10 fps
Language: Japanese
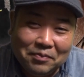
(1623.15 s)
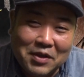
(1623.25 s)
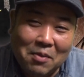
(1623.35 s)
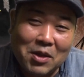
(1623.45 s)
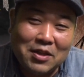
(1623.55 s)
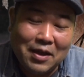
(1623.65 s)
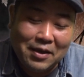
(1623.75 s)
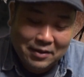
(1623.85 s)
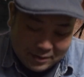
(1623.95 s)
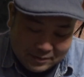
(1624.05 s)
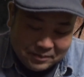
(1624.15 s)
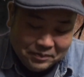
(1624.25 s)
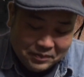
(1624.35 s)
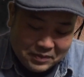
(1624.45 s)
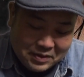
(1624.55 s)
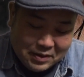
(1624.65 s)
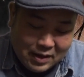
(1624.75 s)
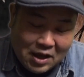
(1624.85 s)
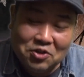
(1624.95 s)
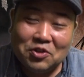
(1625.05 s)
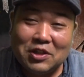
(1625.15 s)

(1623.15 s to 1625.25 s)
頑張って編集